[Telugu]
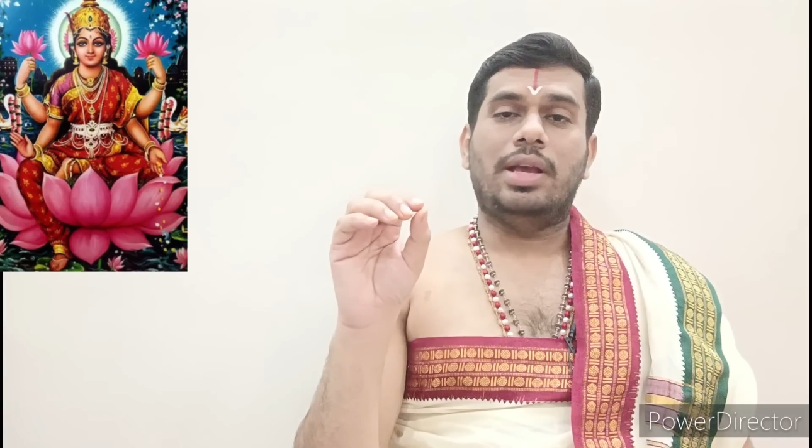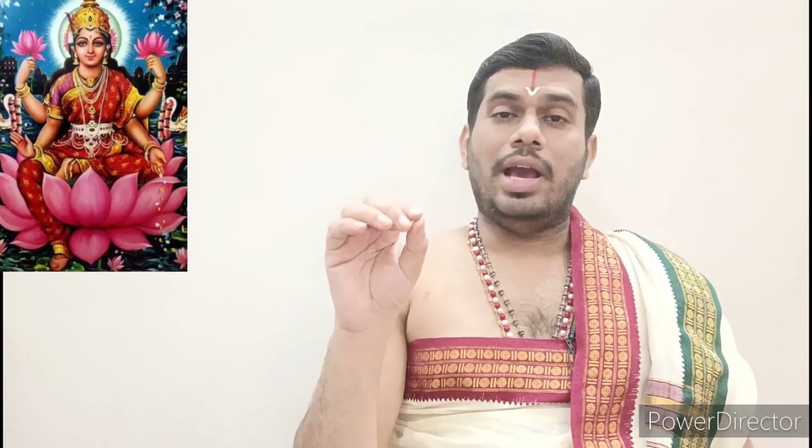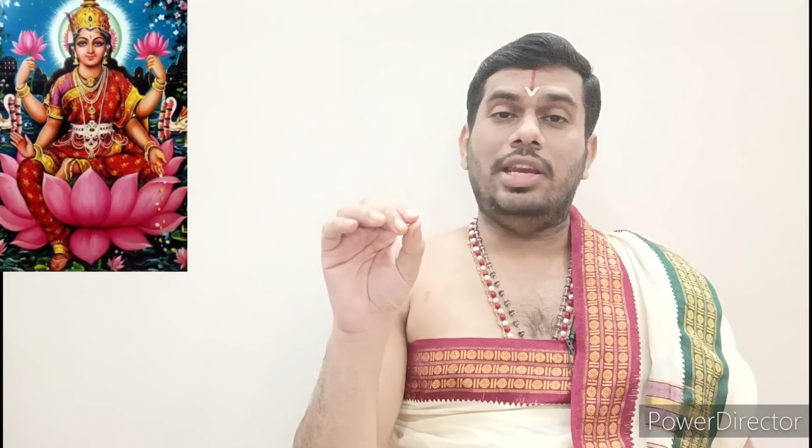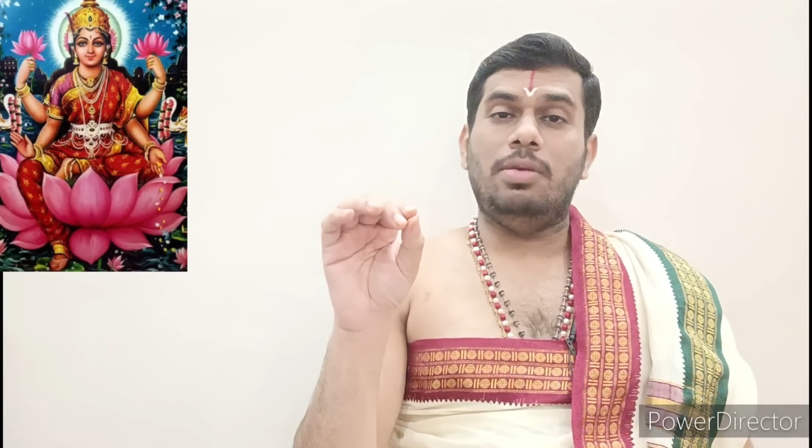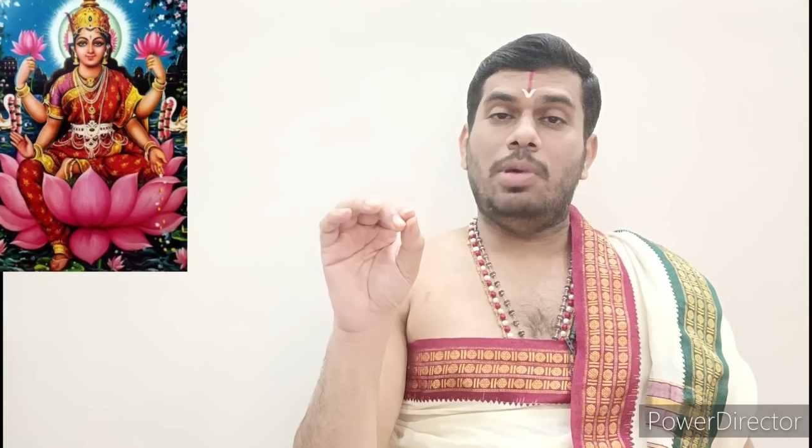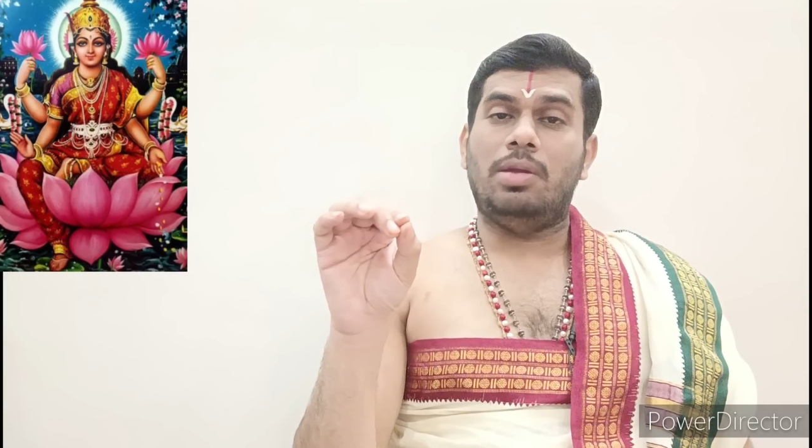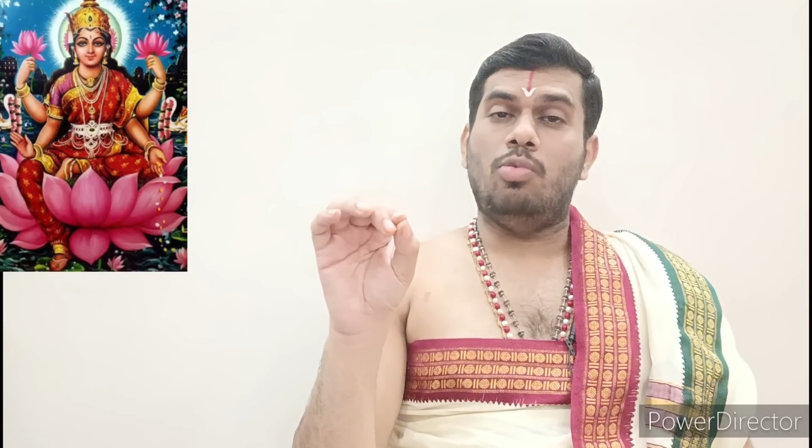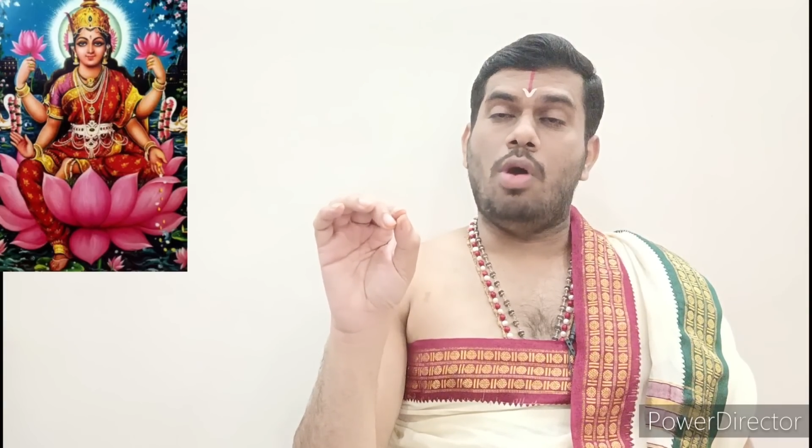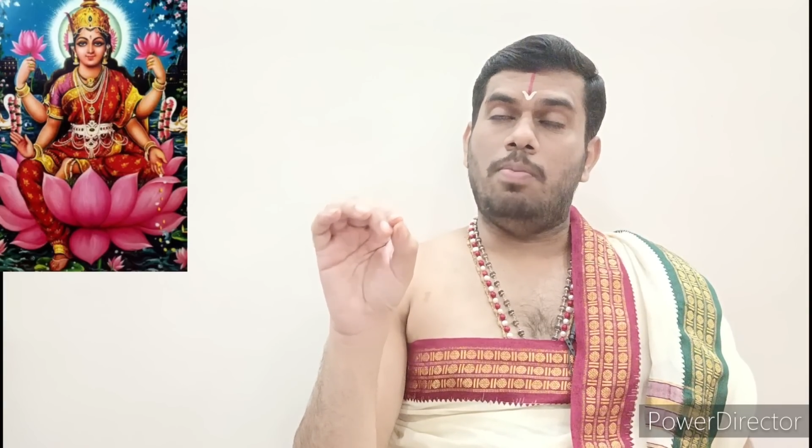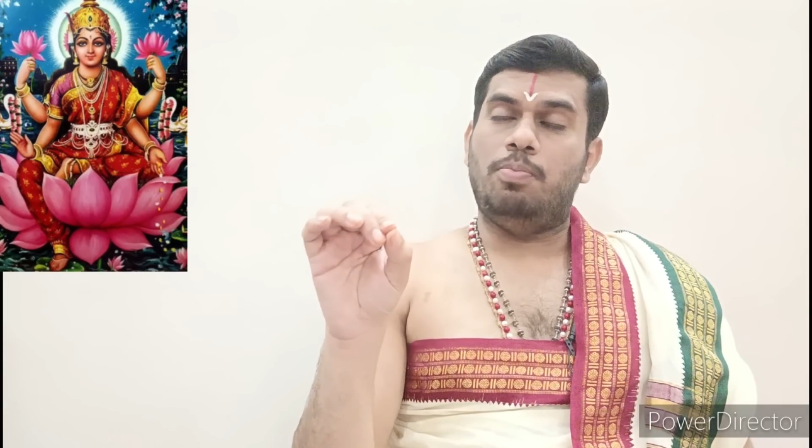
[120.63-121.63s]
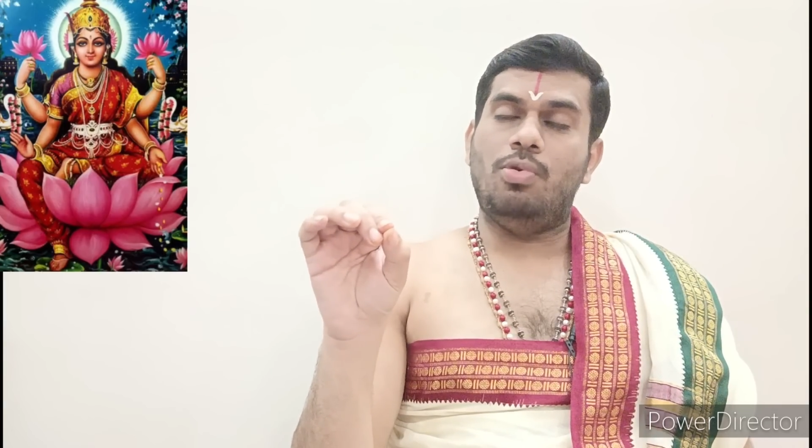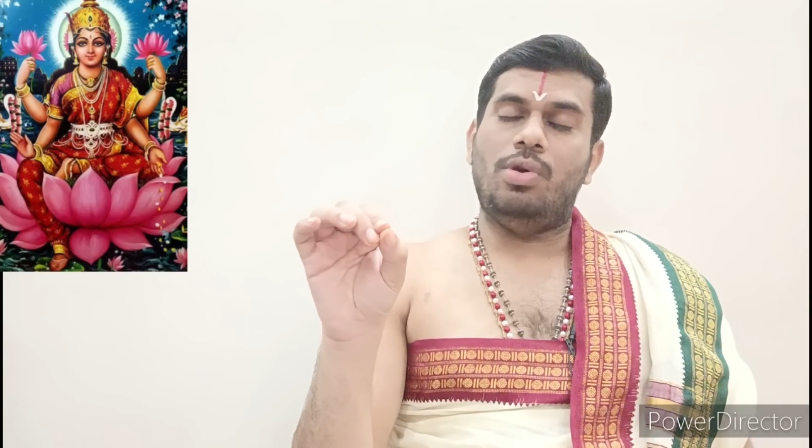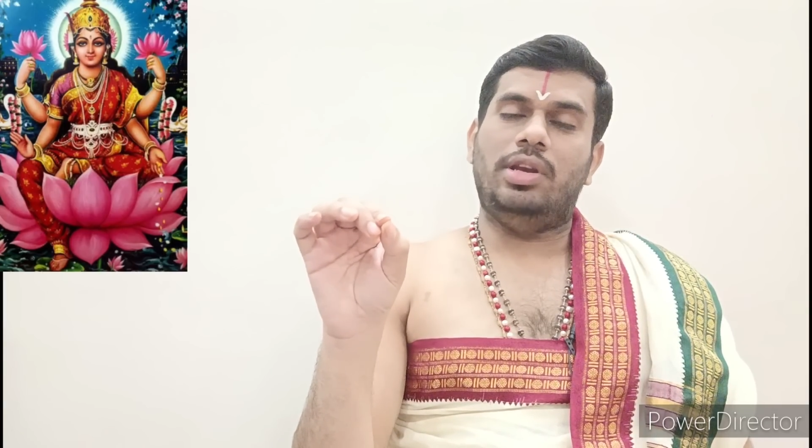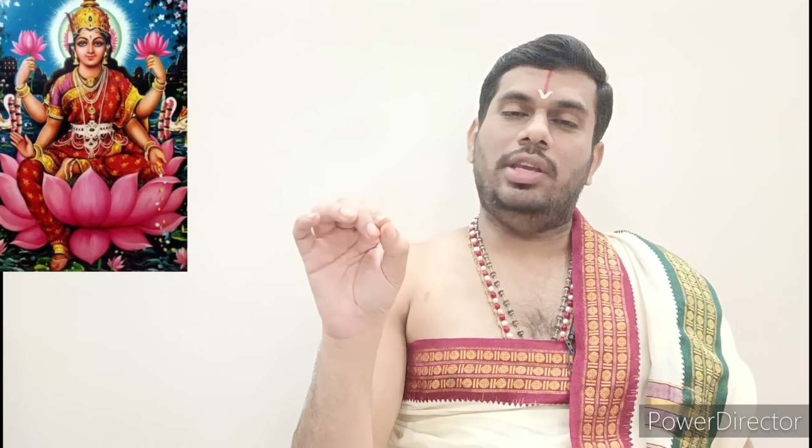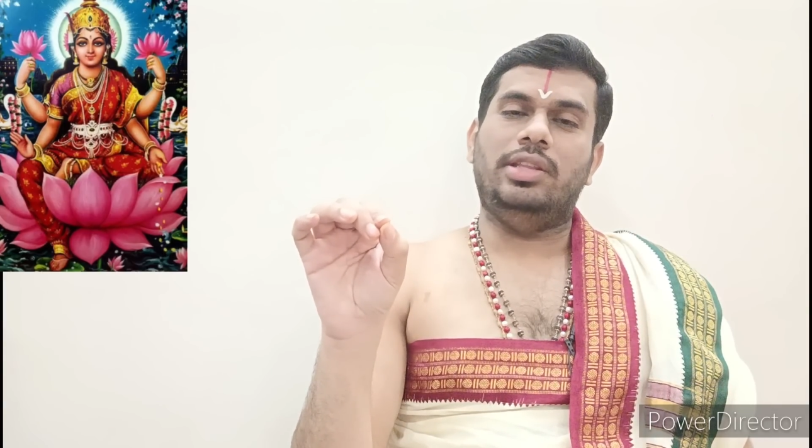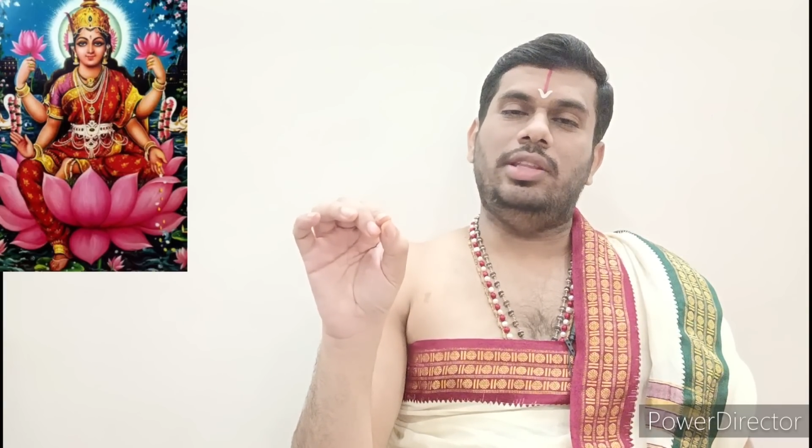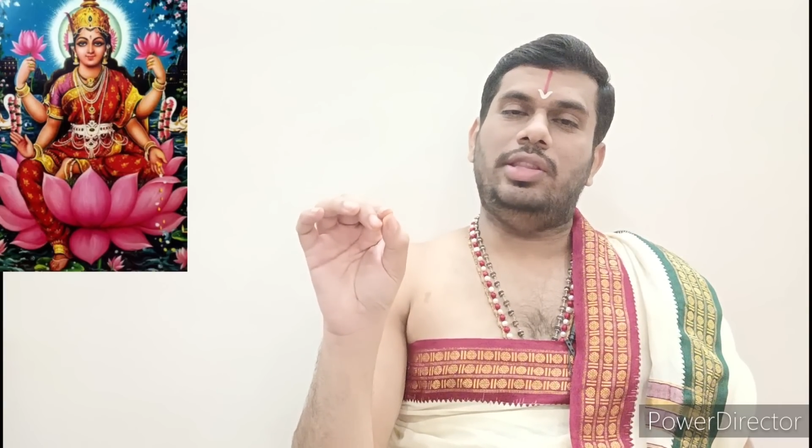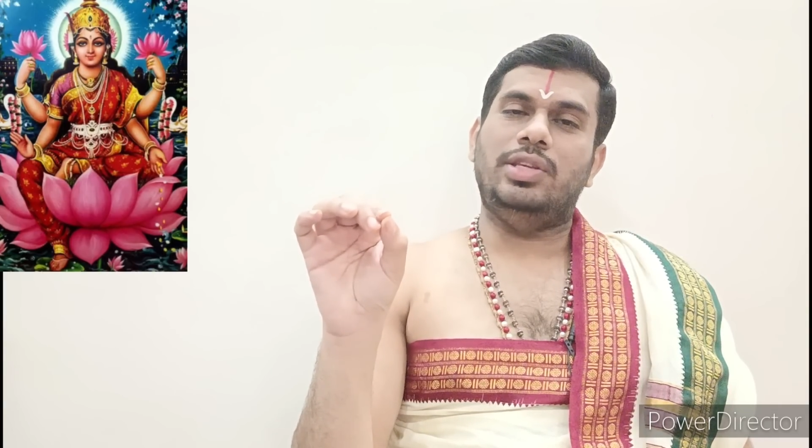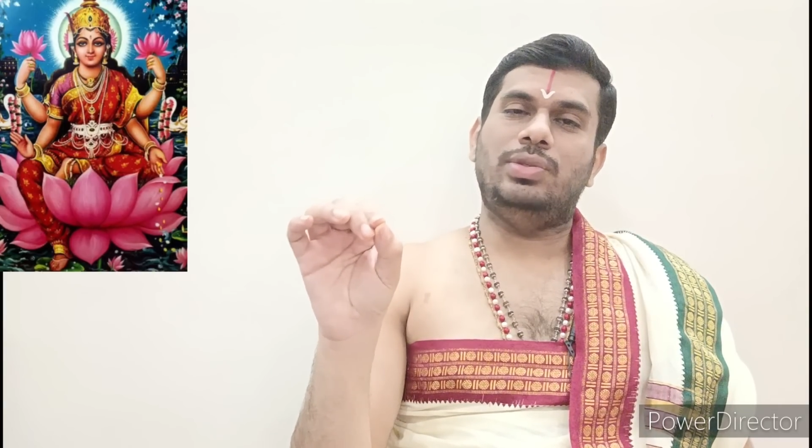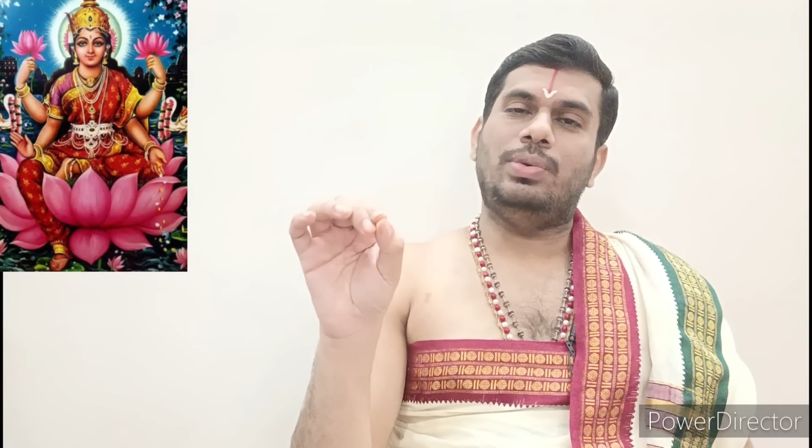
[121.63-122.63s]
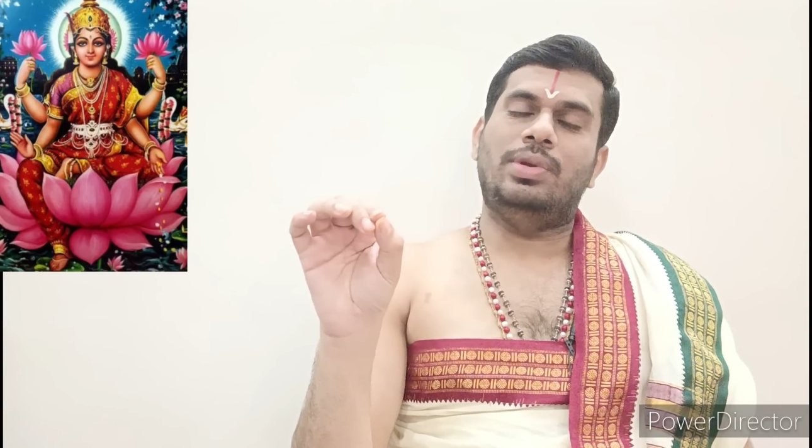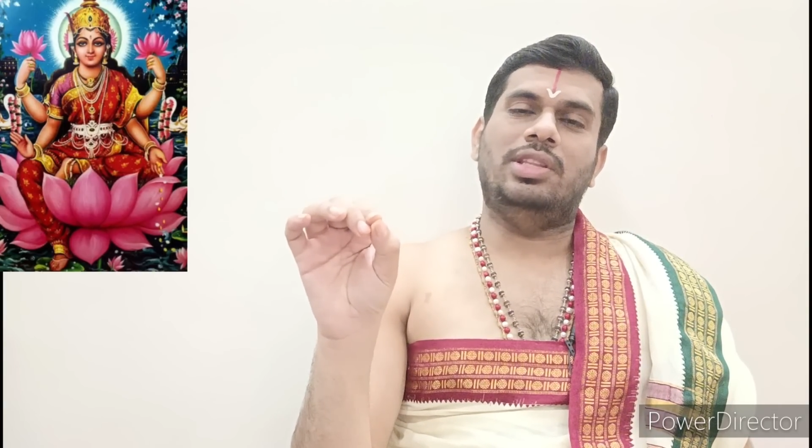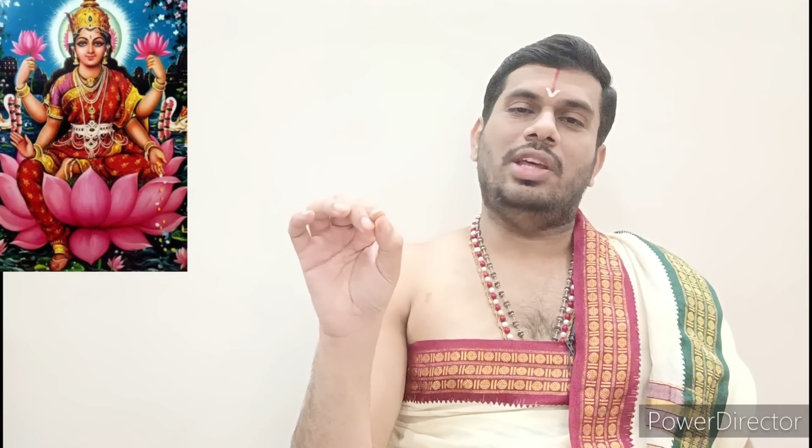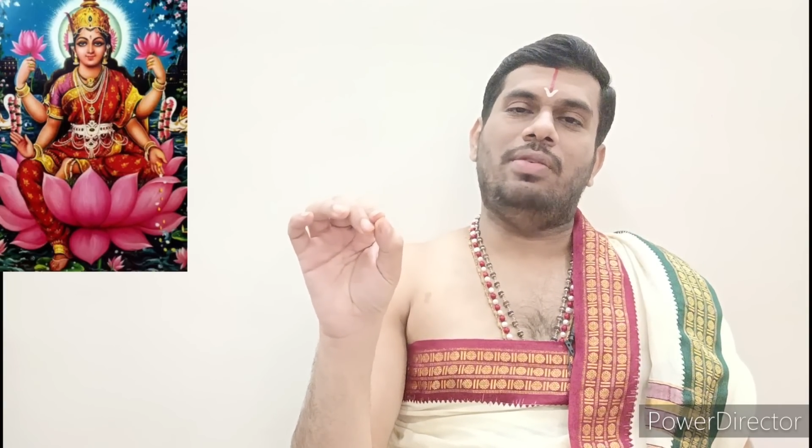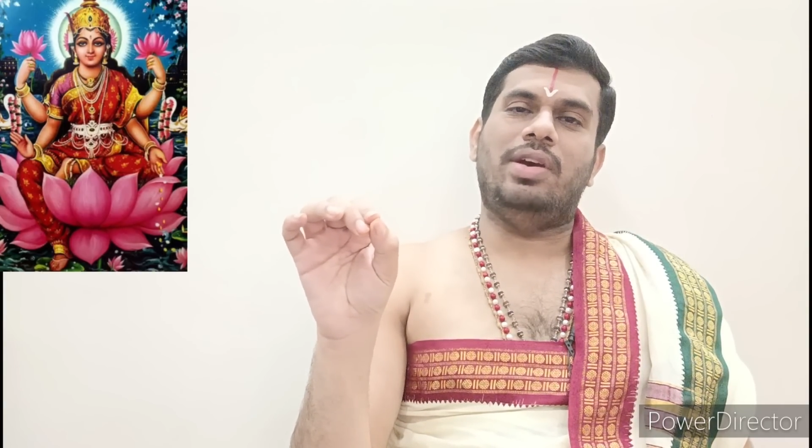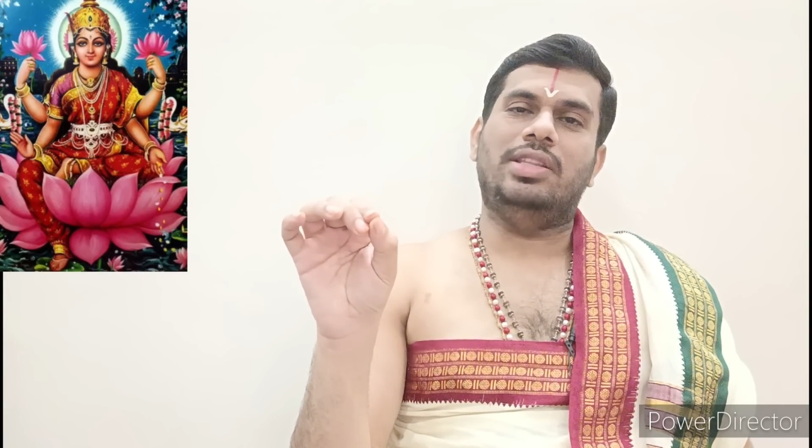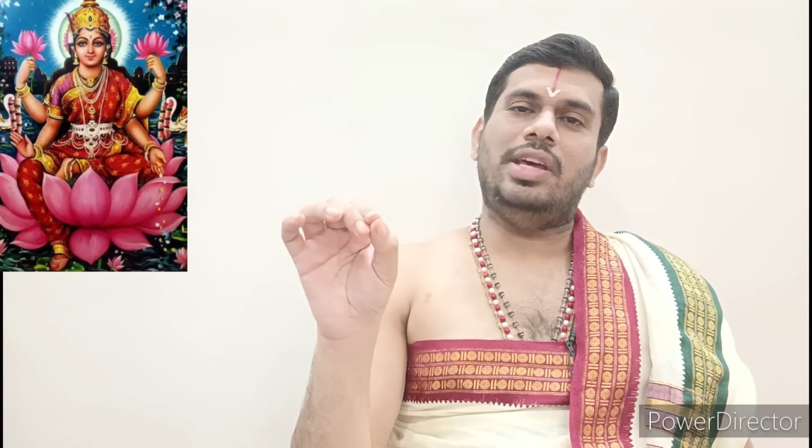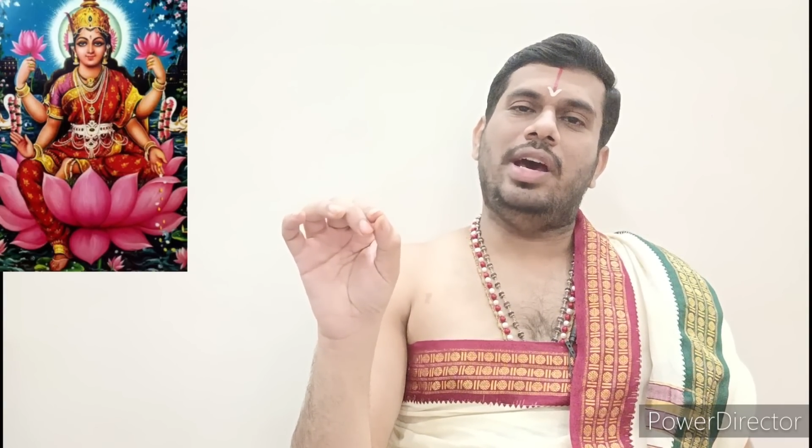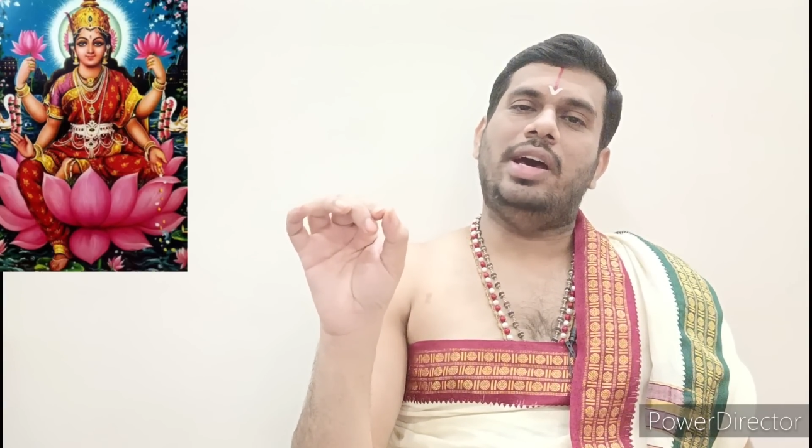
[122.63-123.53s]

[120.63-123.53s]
కానీ మనము అప్పు అనేది తీసుకున్న తర్వాత